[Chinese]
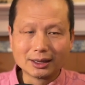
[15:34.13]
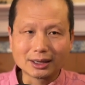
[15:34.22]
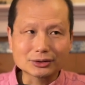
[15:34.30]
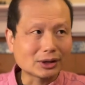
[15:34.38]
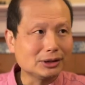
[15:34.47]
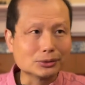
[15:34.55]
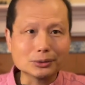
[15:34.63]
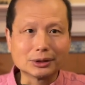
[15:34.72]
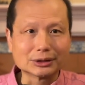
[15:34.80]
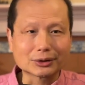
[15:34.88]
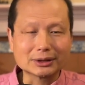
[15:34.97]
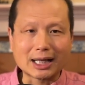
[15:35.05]
所以，如
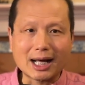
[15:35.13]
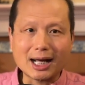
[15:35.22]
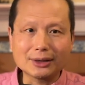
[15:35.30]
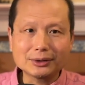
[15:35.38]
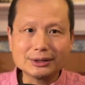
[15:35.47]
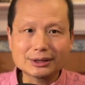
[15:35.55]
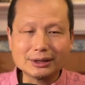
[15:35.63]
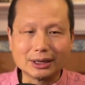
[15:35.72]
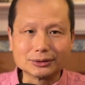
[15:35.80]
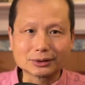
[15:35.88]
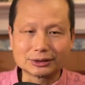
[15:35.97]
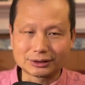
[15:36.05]
果说拿安慰剂来
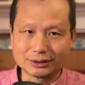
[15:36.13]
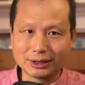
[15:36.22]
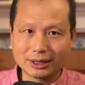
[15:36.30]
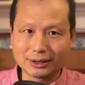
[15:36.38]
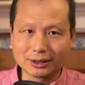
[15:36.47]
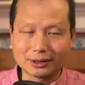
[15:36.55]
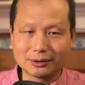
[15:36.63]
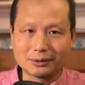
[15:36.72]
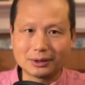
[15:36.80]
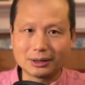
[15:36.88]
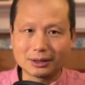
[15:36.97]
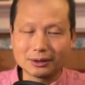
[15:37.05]
做实验的
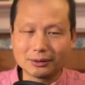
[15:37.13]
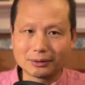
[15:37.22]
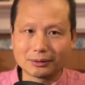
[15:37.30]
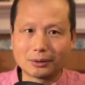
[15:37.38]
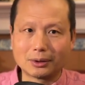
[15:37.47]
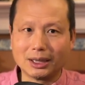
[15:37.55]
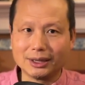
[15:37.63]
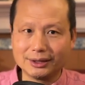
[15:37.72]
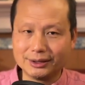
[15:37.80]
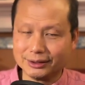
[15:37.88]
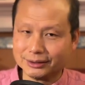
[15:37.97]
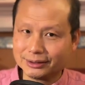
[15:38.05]
话，我怀疑
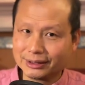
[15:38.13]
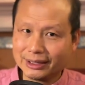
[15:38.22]
你